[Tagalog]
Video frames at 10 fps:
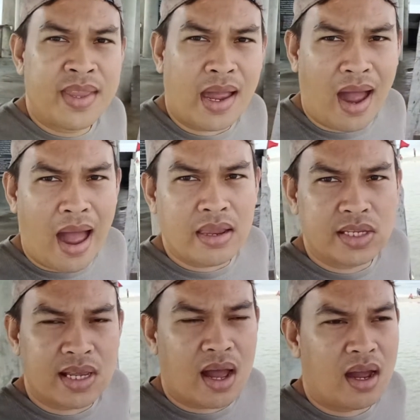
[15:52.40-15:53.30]
dadaan
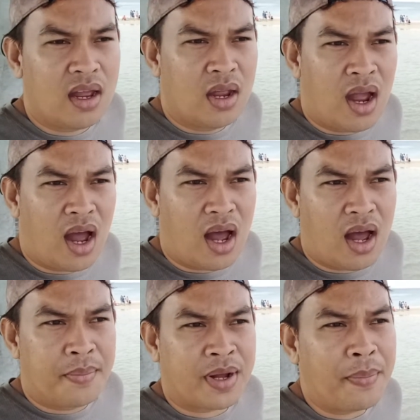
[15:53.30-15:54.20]
sa
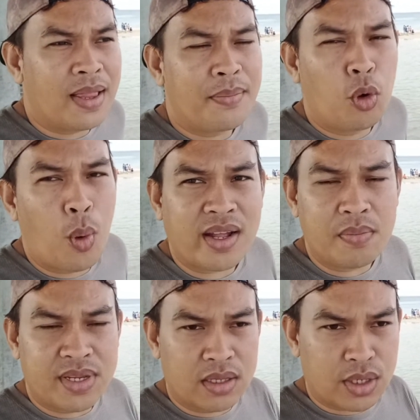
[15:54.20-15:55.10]
um, Kapalabo
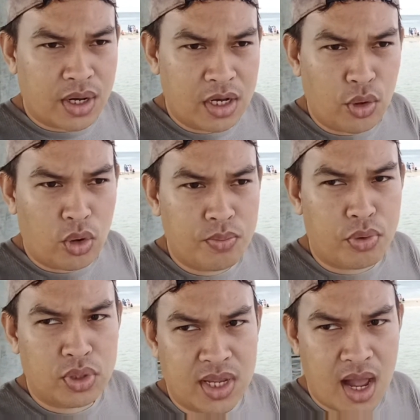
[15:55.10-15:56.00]
Welcome Center doon
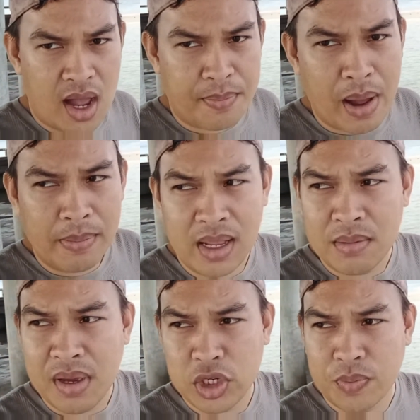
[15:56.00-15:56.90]
po sa public
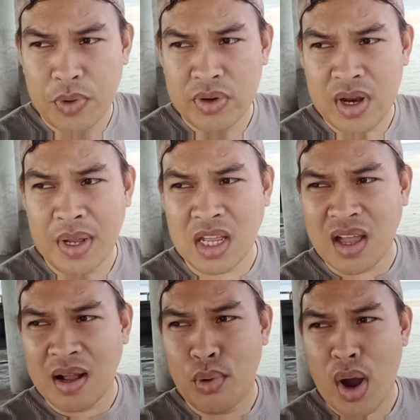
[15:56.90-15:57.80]
beach po na
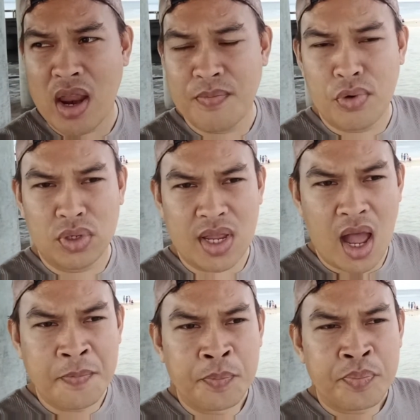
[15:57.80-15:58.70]
matatagpuan po sa
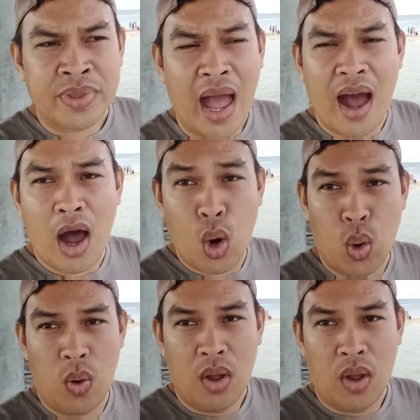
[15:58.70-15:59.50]
Tahaw.